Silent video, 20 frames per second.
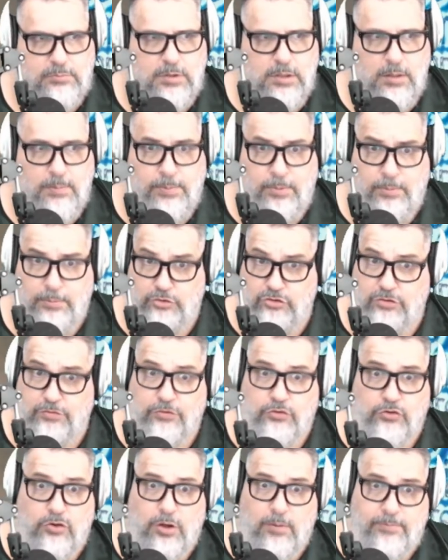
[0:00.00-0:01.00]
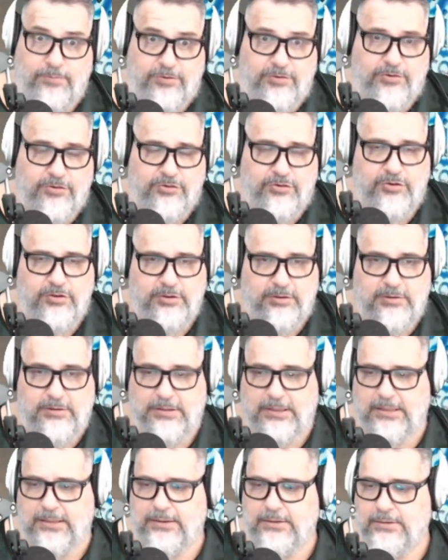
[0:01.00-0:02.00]
Por motivos óbvios,
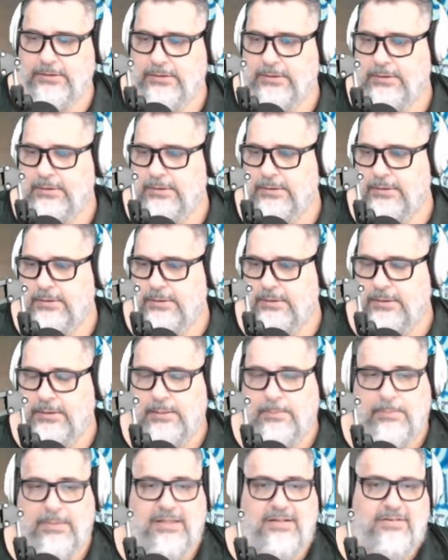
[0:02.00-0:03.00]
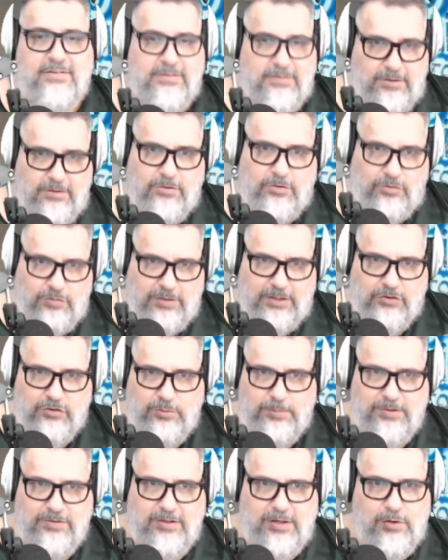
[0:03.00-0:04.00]
né? Mas nós vamos falar
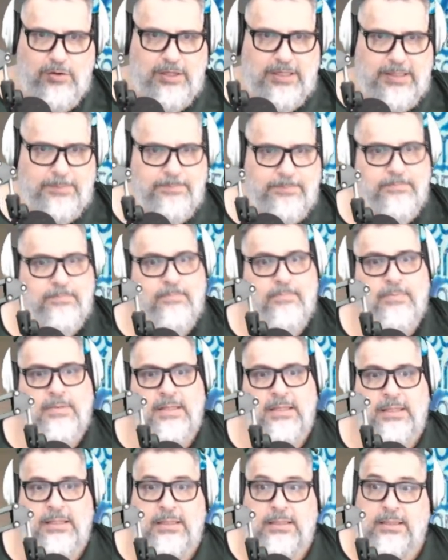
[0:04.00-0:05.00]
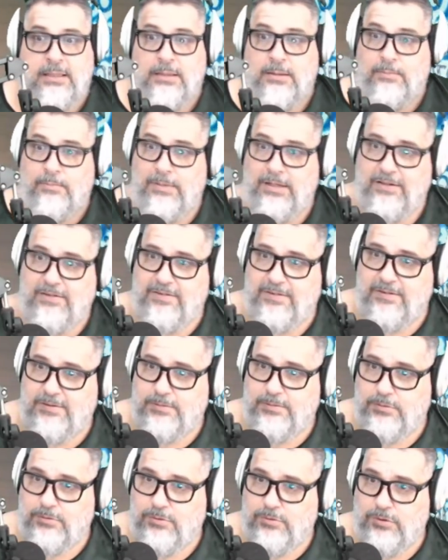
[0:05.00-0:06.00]
sobre isso agora. Mas
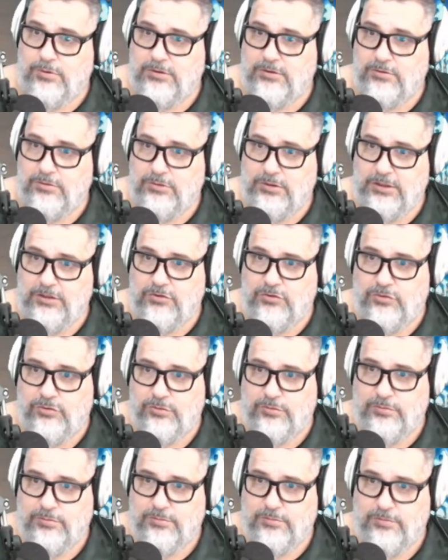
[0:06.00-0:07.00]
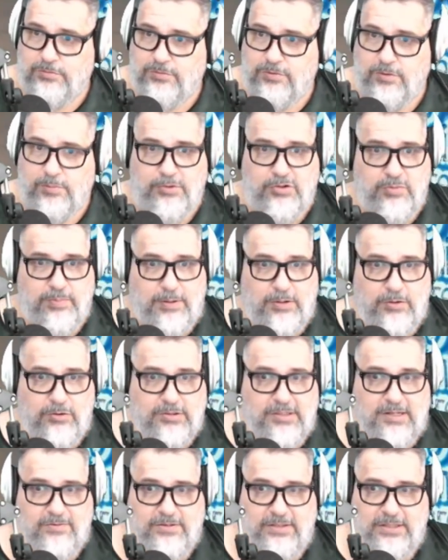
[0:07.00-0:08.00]
Enquanto isso, vou pedir para
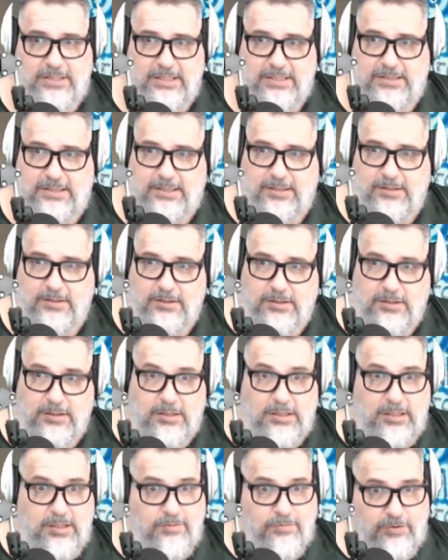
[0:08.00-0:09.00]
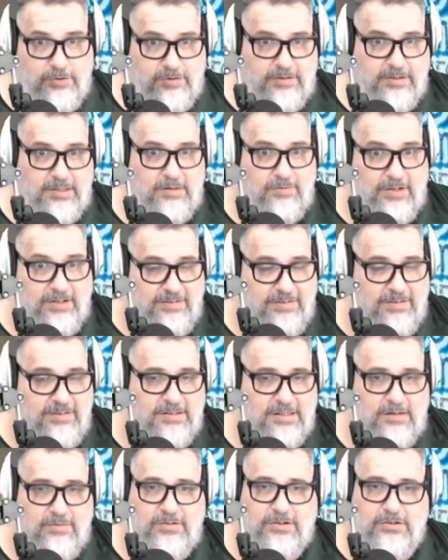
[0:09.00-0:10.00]
rodar a vinheta e você vai se
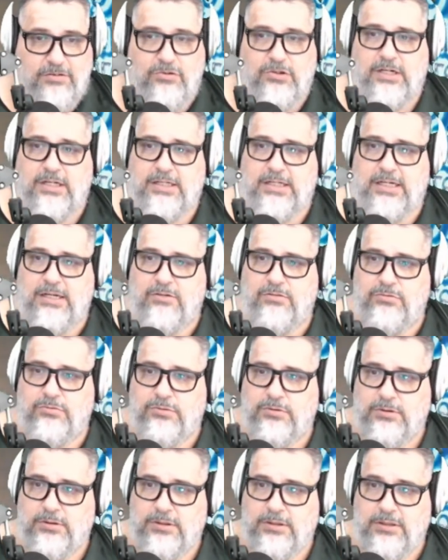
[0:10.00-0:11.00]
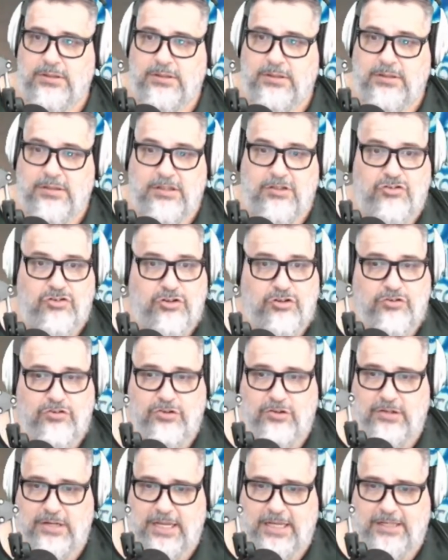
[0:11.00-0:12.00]
inscrevendo no canal, deixando seu
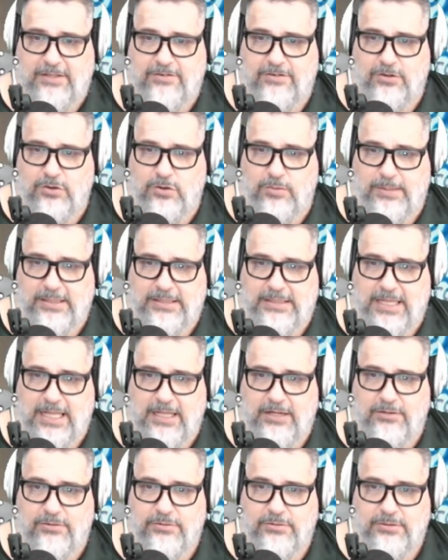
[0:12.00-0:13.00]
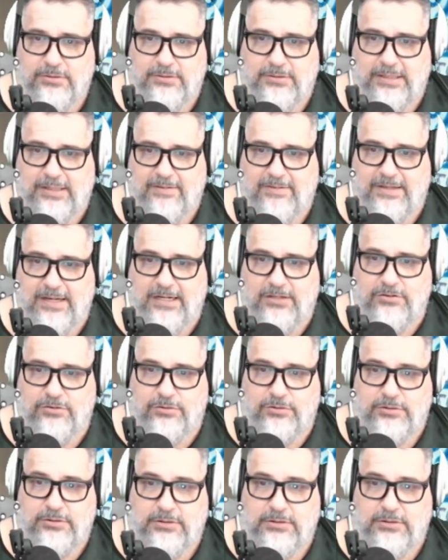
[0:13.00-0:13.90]
like, seu comentário, tá certo?